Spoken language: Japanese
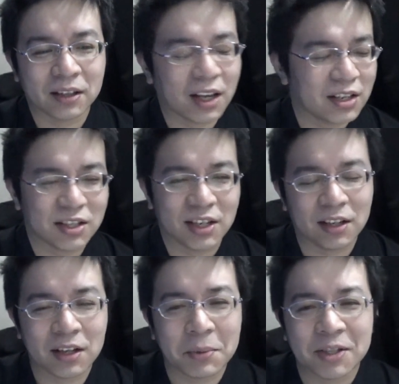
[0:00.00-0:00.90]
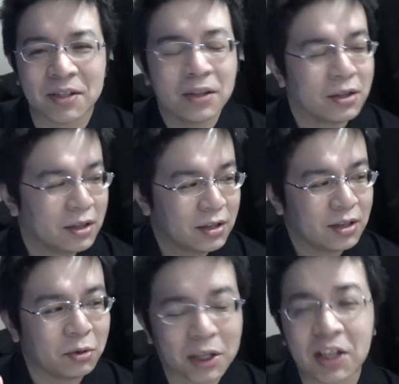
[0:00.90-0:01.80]
対知ってます
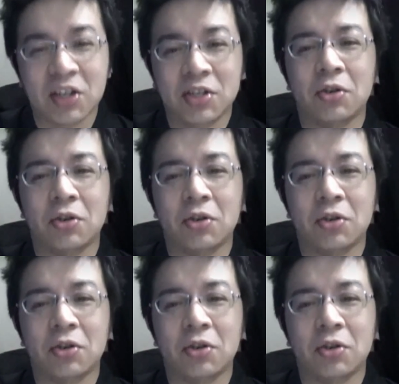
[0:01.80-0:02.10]
小田切